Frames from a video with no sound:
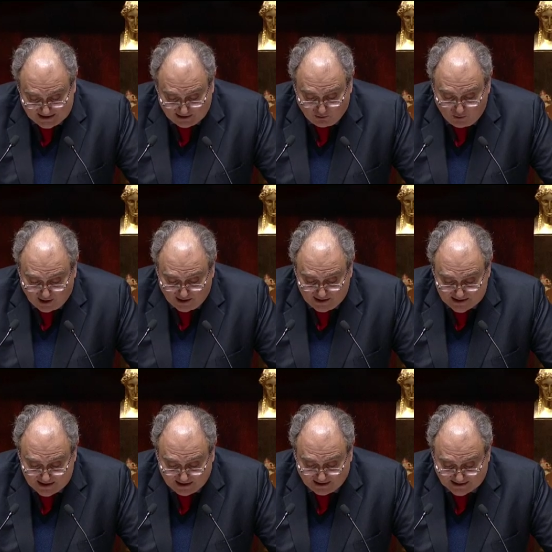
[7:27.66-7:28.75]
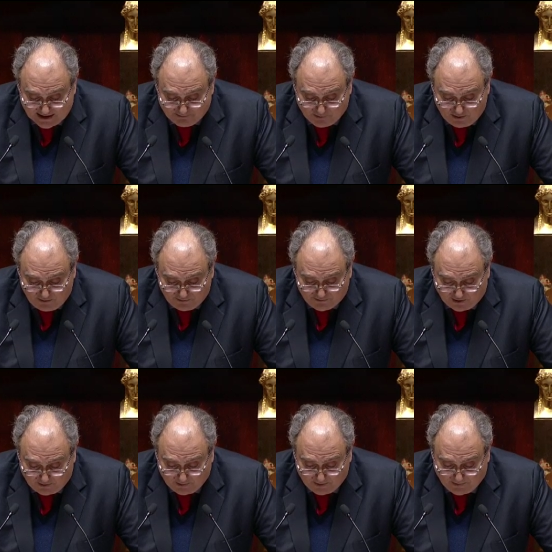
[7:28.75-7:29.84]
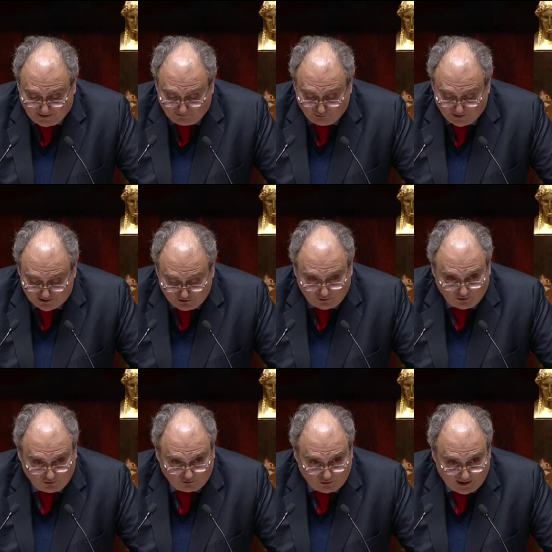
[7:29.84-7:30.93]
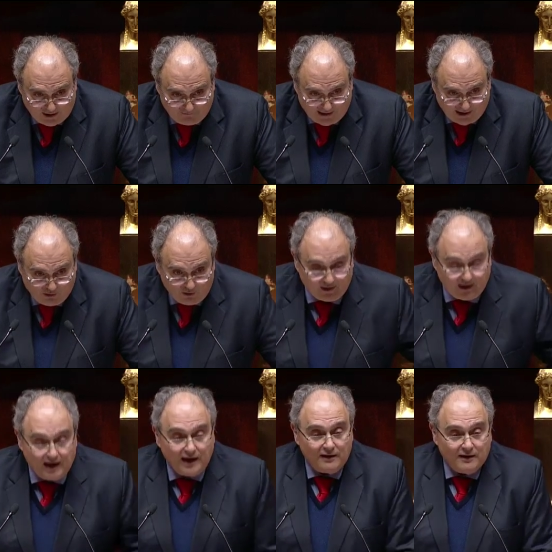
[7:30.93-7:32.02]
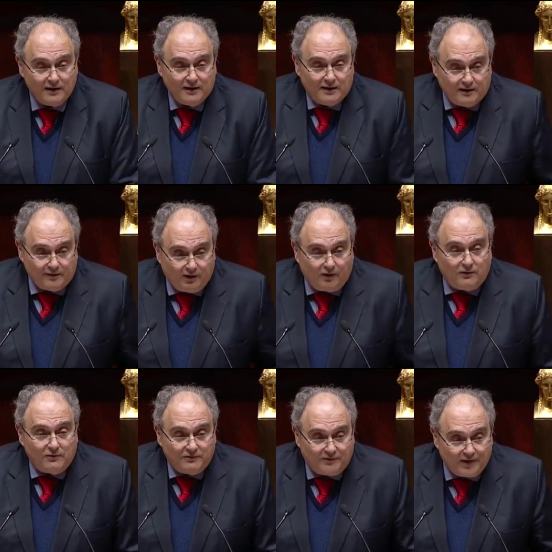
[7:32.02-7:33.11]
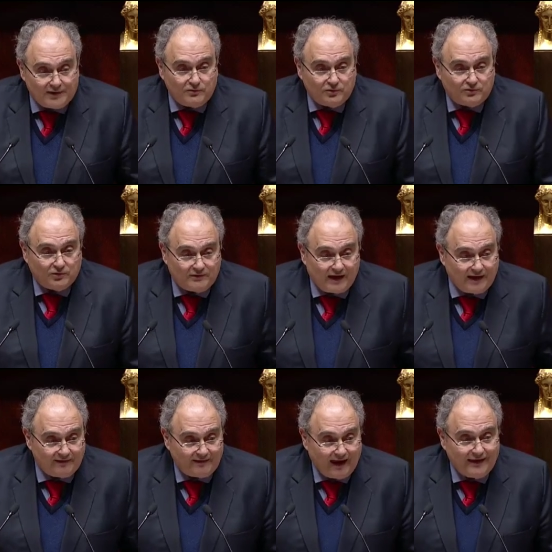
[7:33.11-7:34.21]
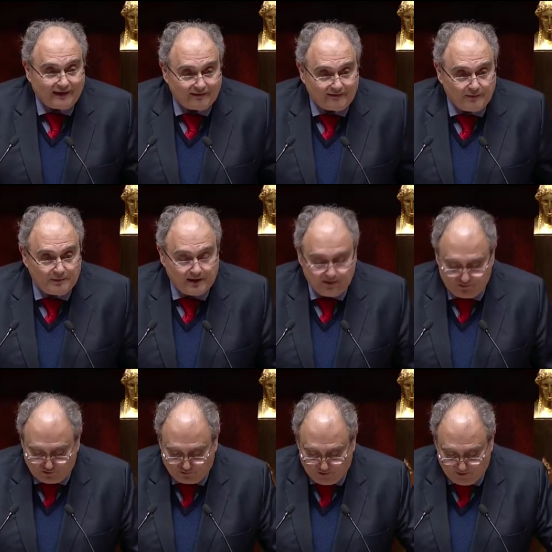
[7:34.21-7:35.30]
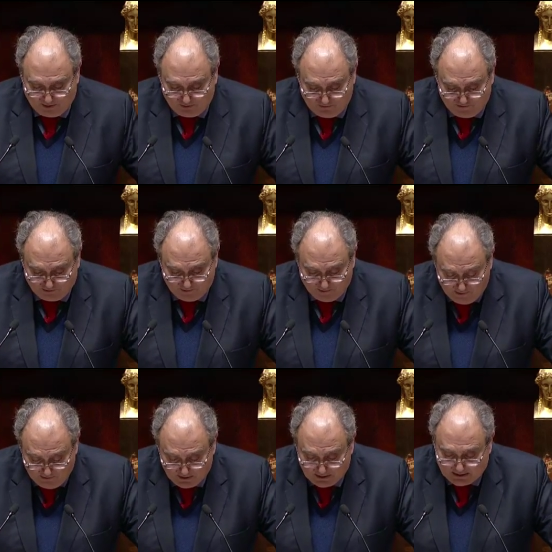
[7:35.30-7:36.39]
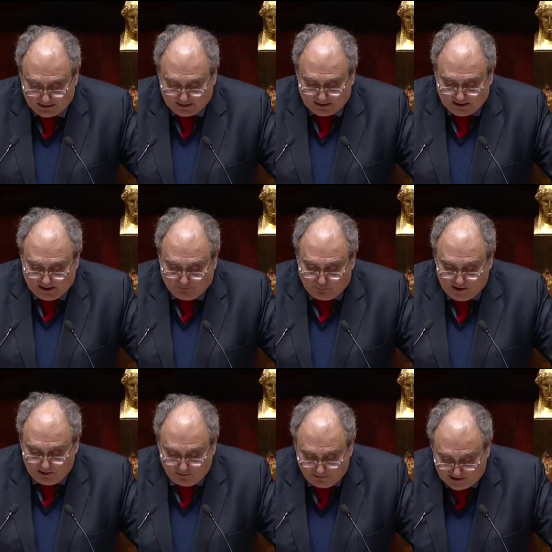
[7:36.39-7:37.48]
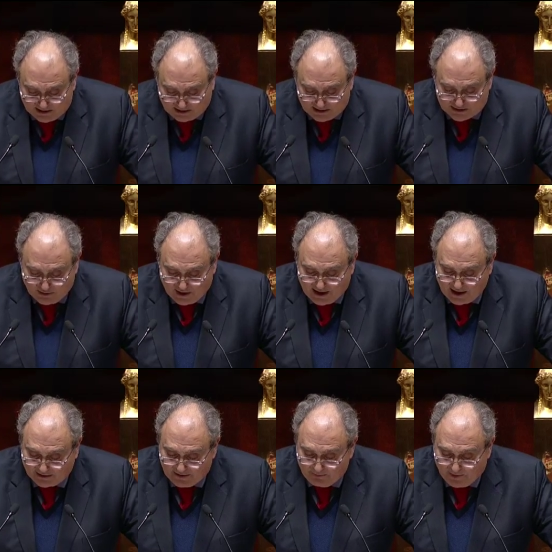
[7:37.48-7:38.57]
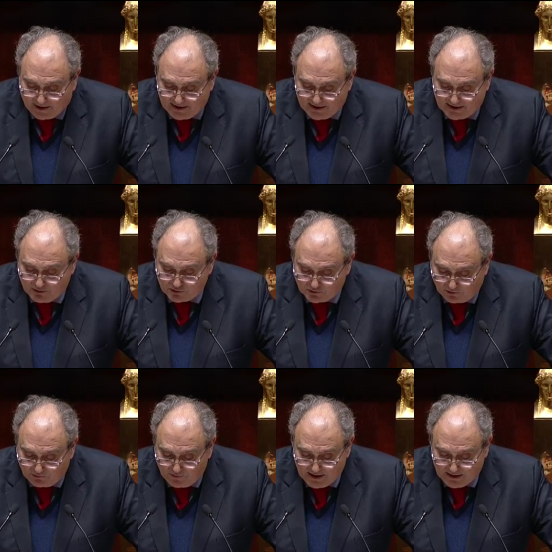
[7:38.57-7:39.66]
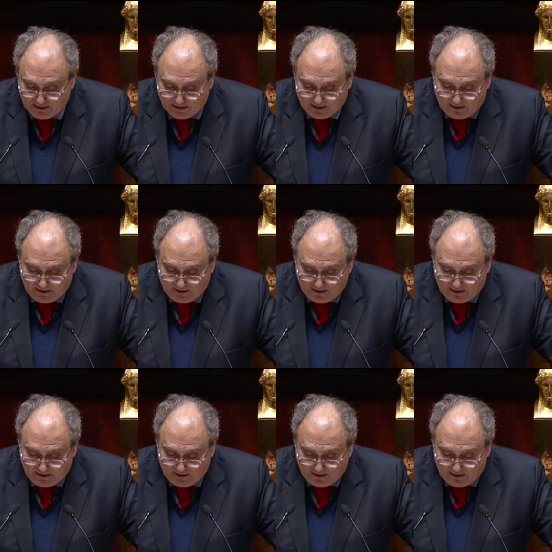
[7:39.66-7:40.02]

qu'il s'est concrétisé récemment dans la préparation des ordonnances relatives à la Corse et dans le fait que ce texte est accepté aujourd'hui par le gouvernement. Et puis, euh, si Christian Eckert n'est pas ici aujourd'hui,